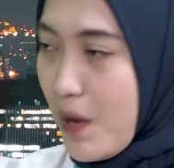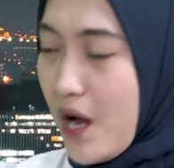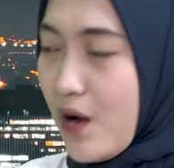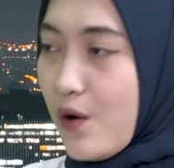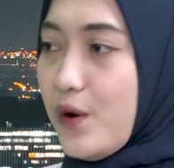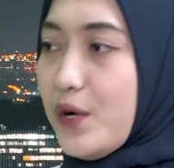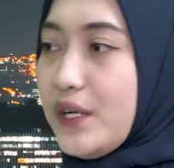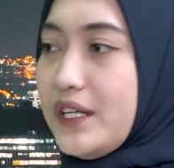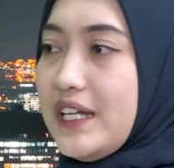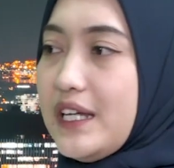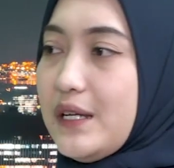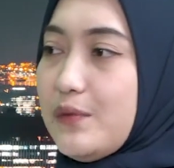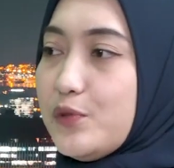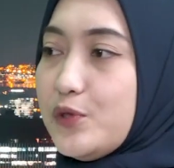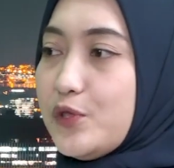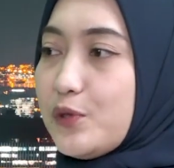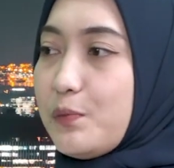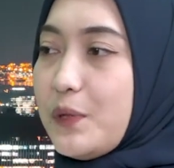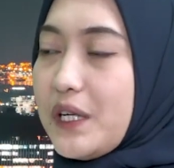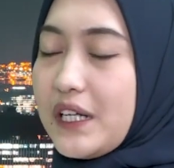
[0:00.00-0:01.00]
Bang Onim
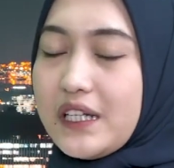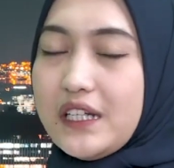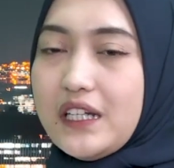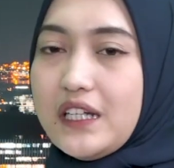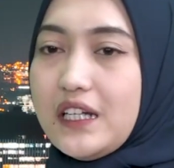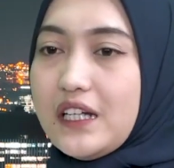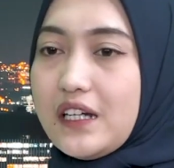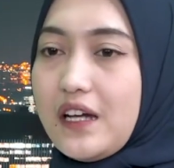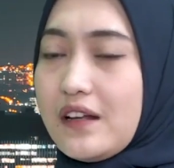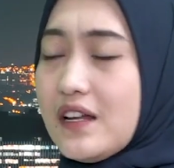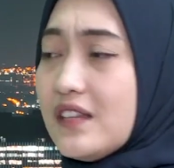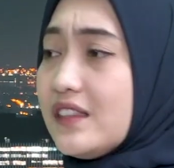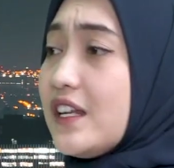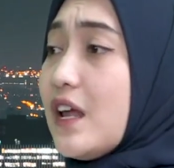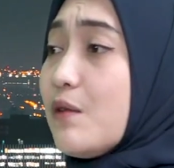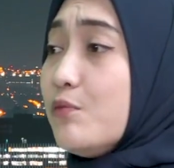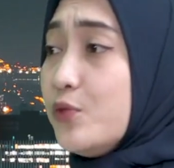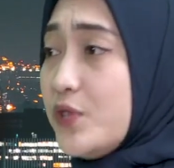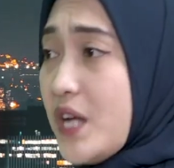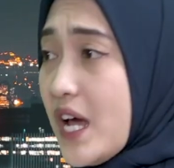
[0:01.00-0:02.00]
untuk pergi karena
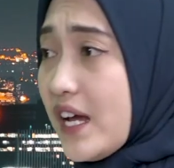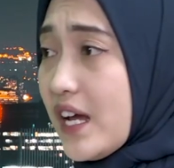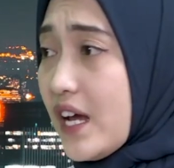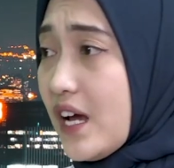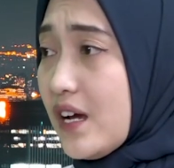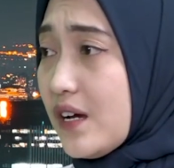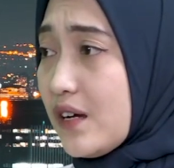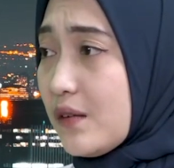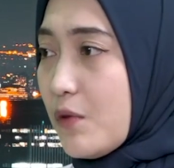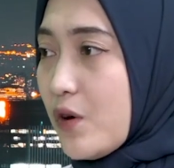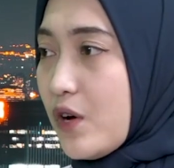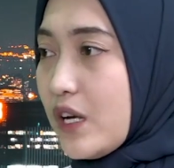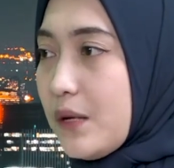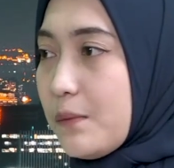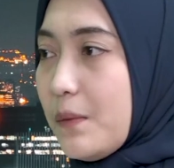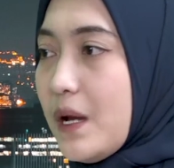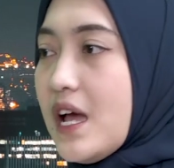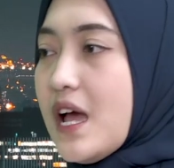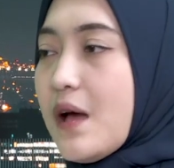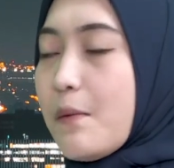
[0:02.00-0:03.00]
tidak mudah ya nah, Bang
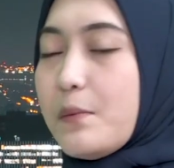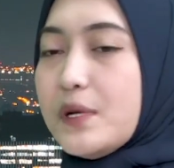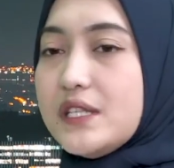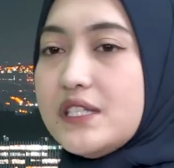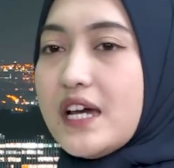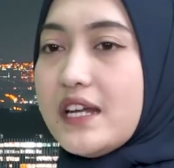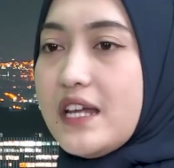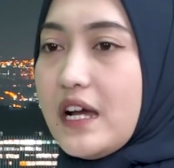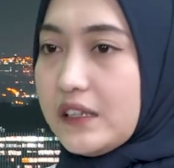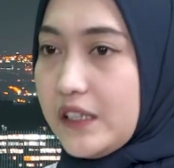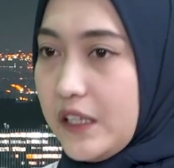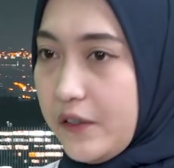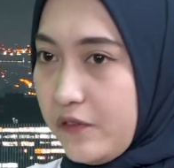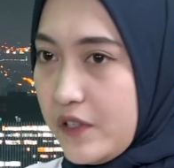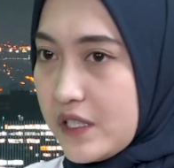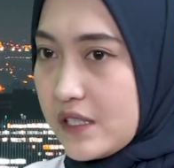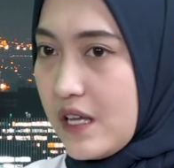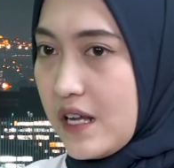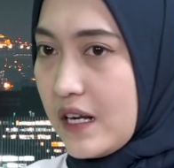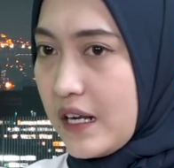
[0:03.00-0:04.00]
Onim menjadi
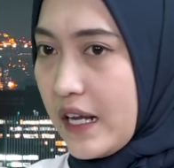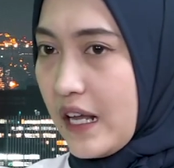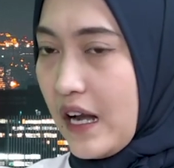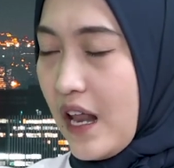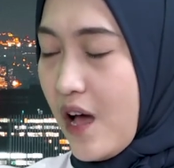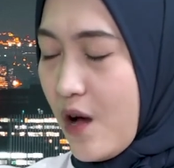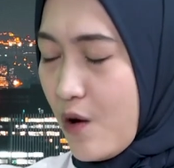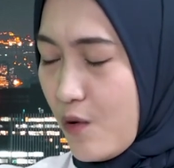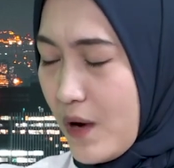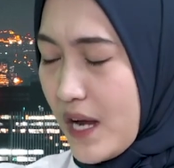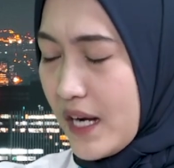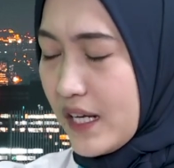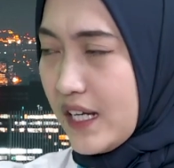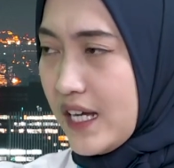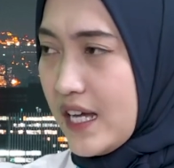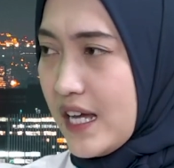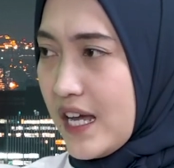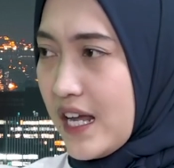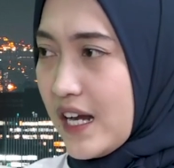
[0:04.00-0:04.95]
aktivis dan relawan